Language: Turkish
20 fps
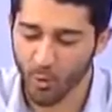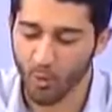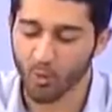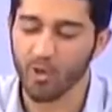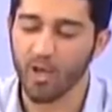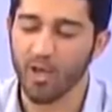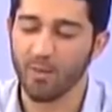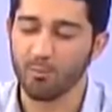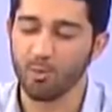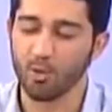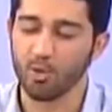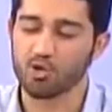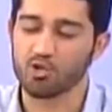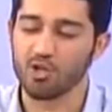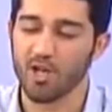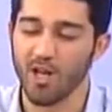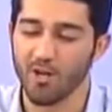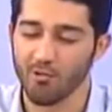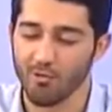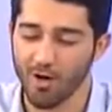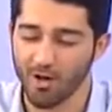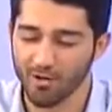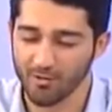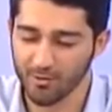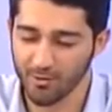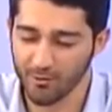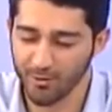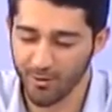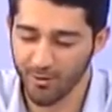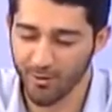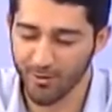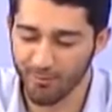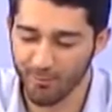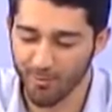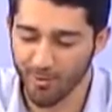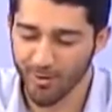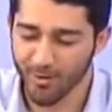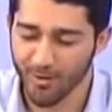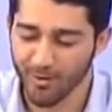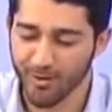Onu en büyük şeref
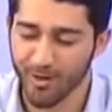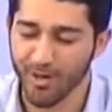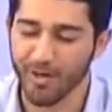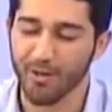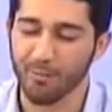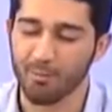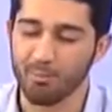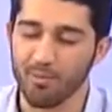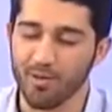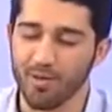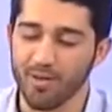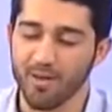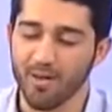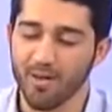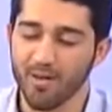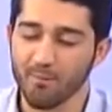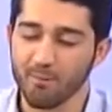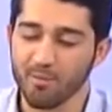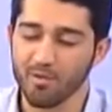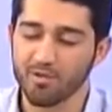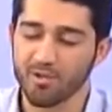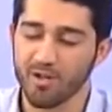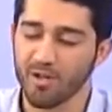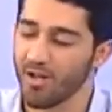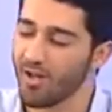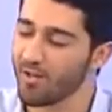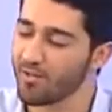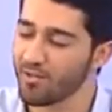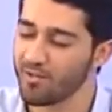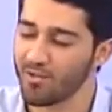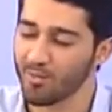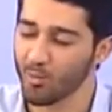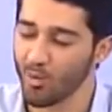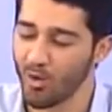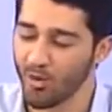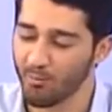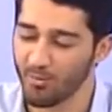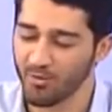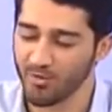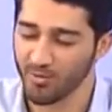addederim. Ya Rabbi bizleri Hazreti
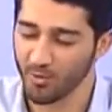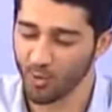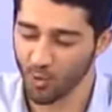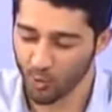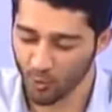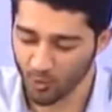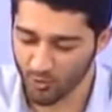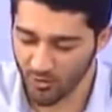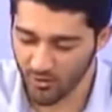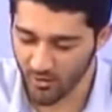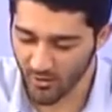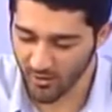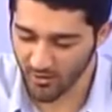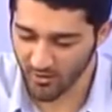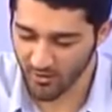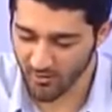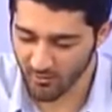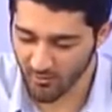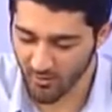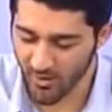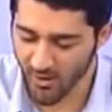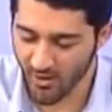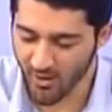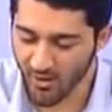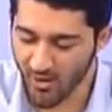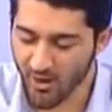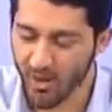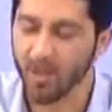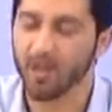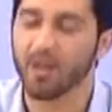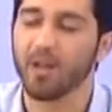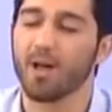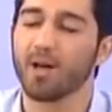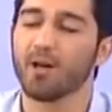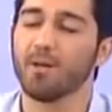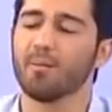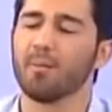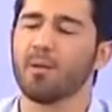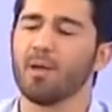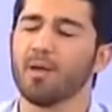Muhammed'in yolundan ayırma.
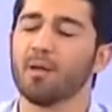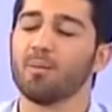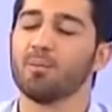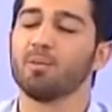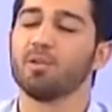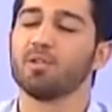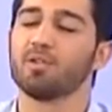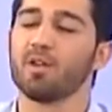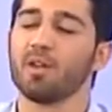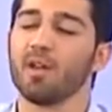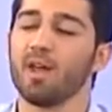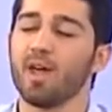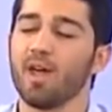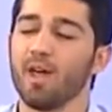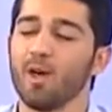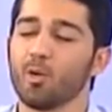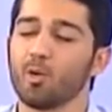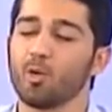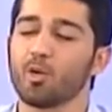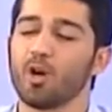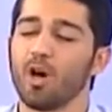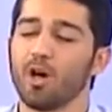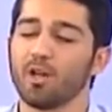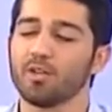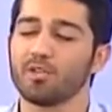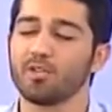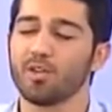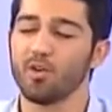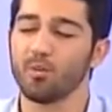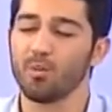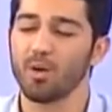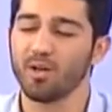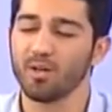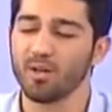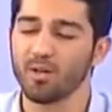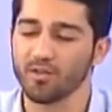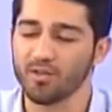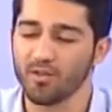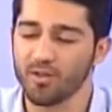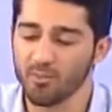Allah'ım bizlere Kur'an'ı
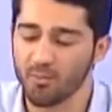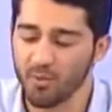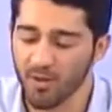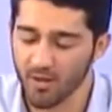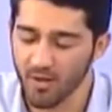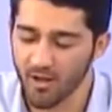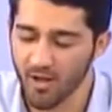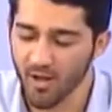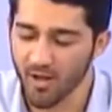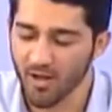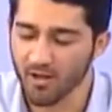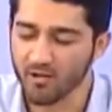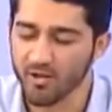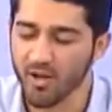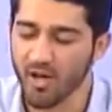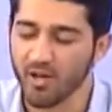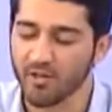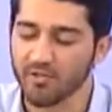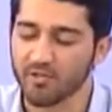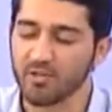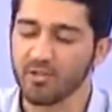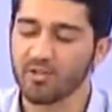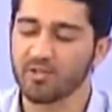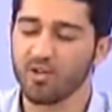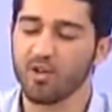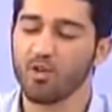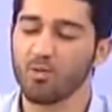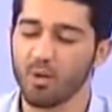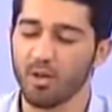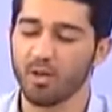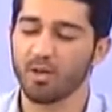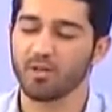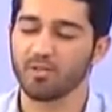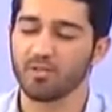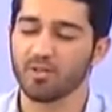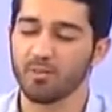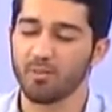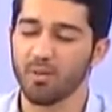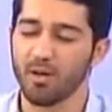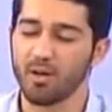sevmeyi nasip eyle. Yasin'i sevmeyi
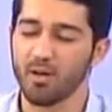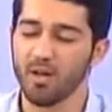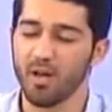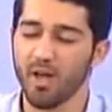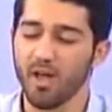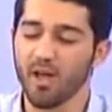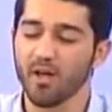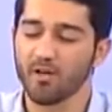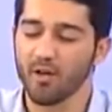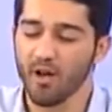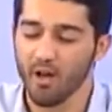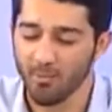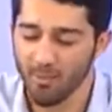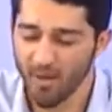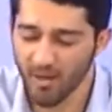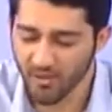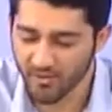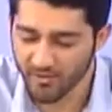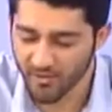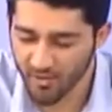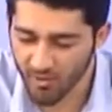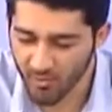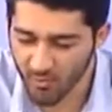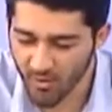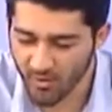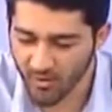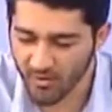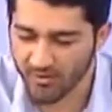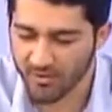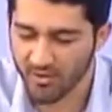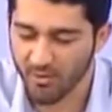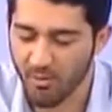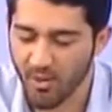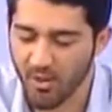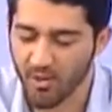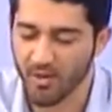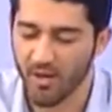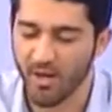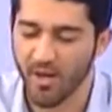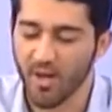nasip eyle. Rahman'ı sevmeyi nasip
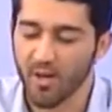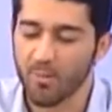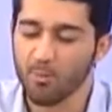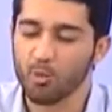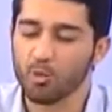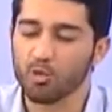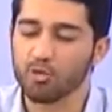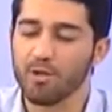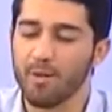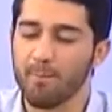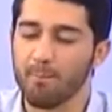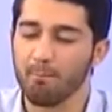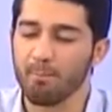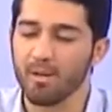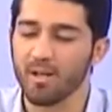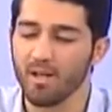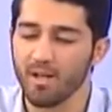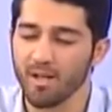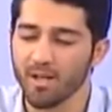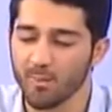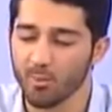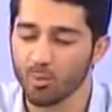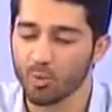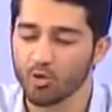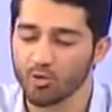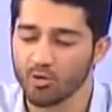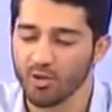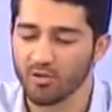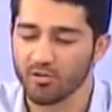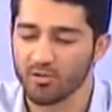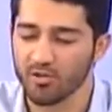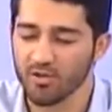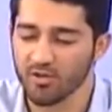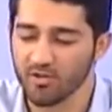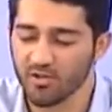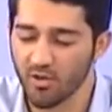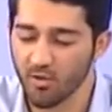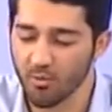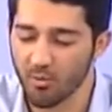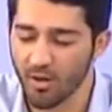eyle. Müzzemmili,
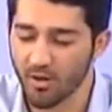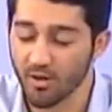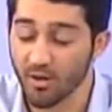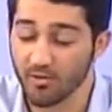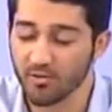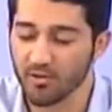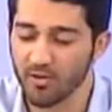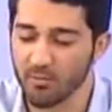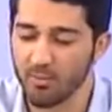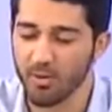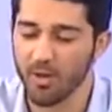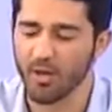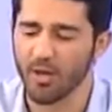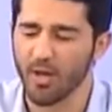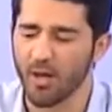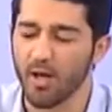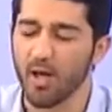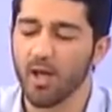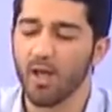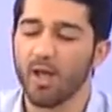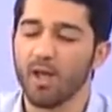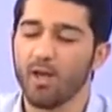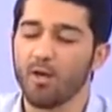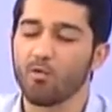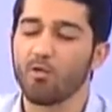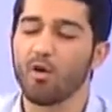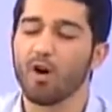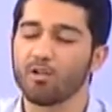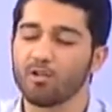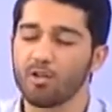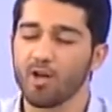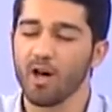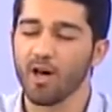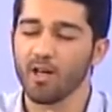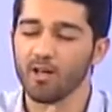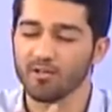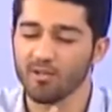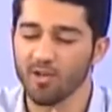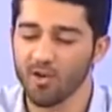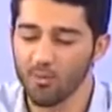Müttessir'i sevmeyi nasip eyle.
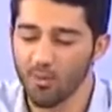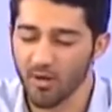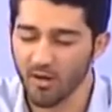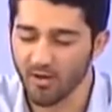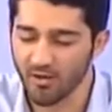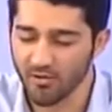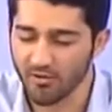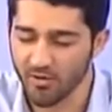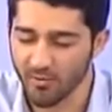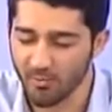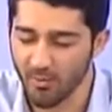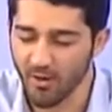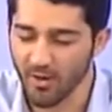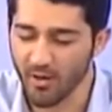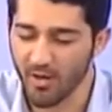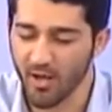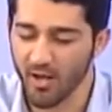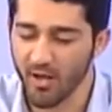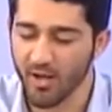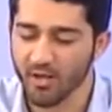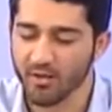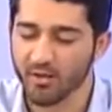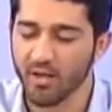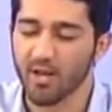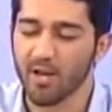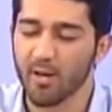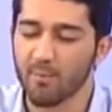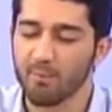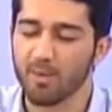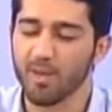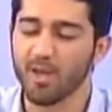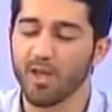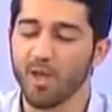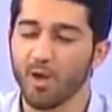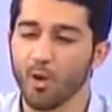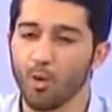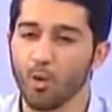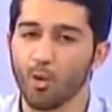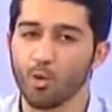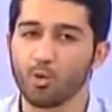Fatiha'yı sevmeyi nasip eyle. Ya Amin
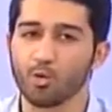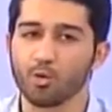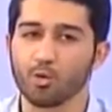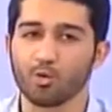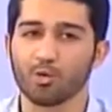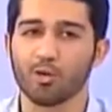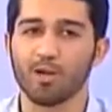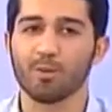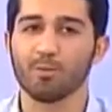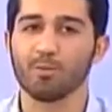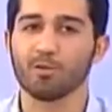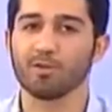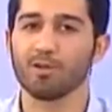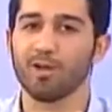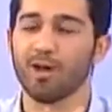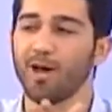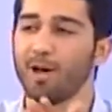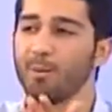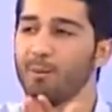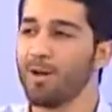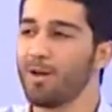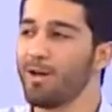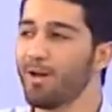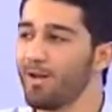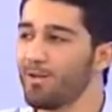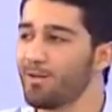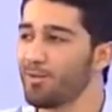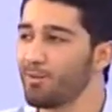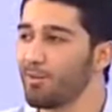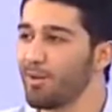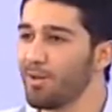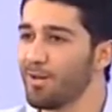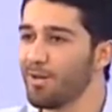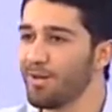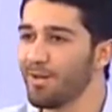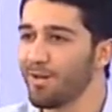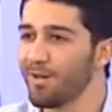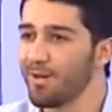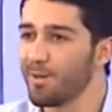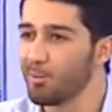Rabbi diyoruz. okuduklarımızla amel
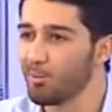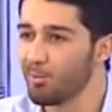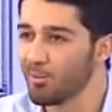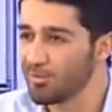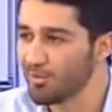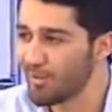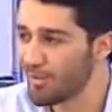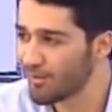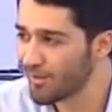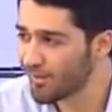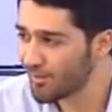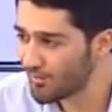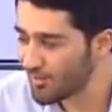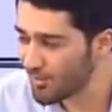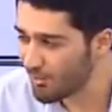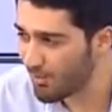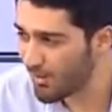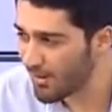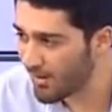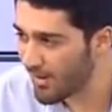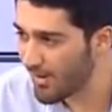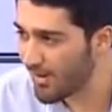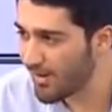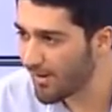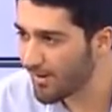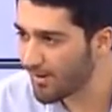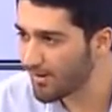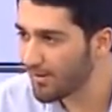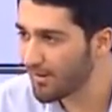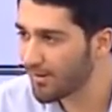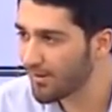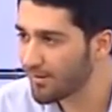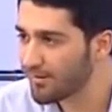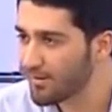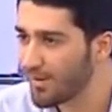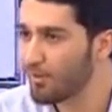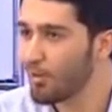etmeyi bizlere nasip eyle. Amin.